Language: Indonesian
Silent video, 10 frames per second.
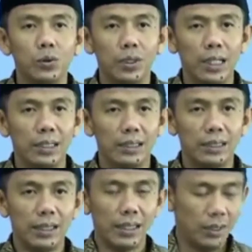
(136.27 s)
Artinya
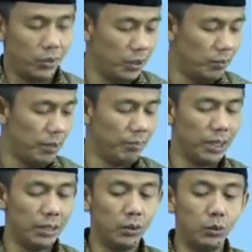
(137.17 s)
kalau imamnya
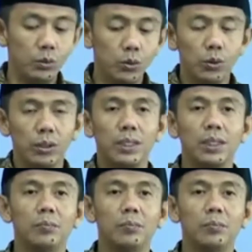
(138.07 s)
duduk,